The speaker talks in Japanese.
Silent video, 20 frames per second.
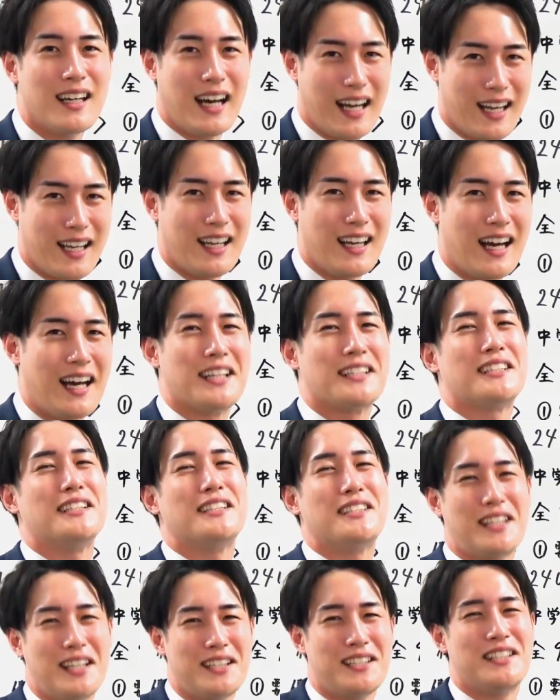はい安
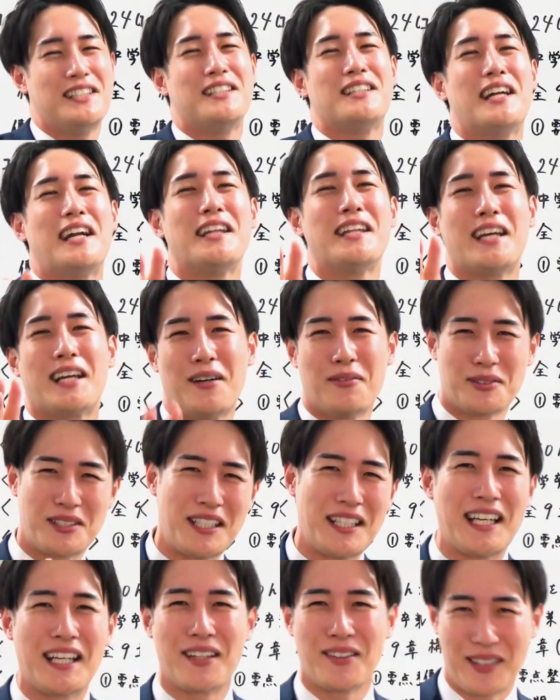心して信じられないかも
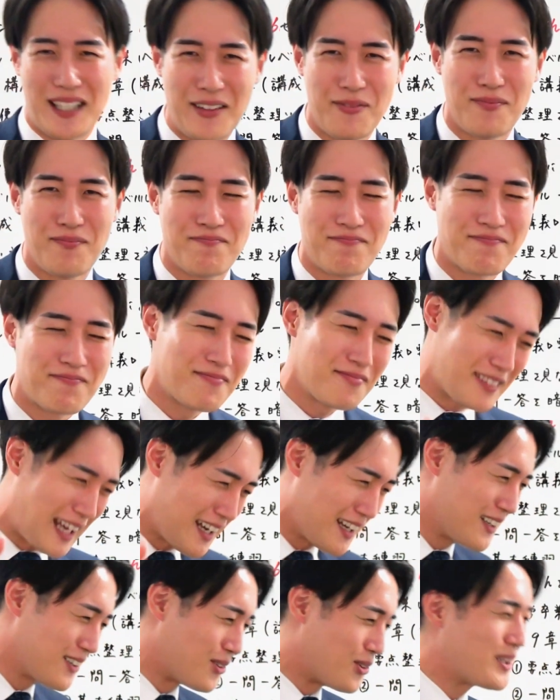しれないけどね
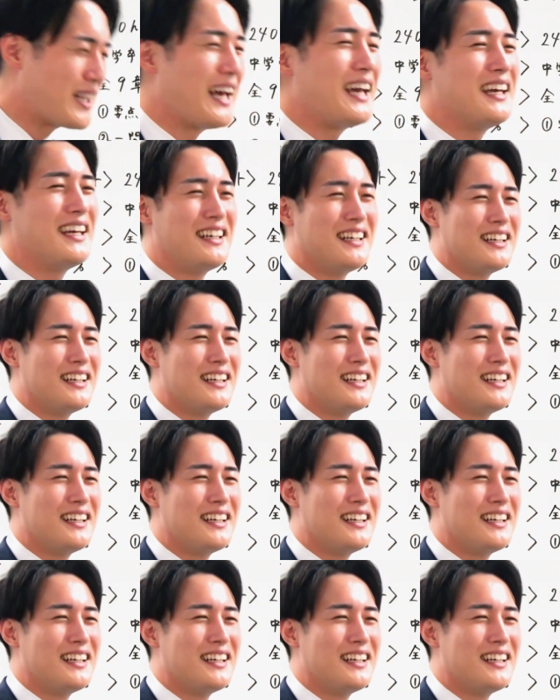ねここで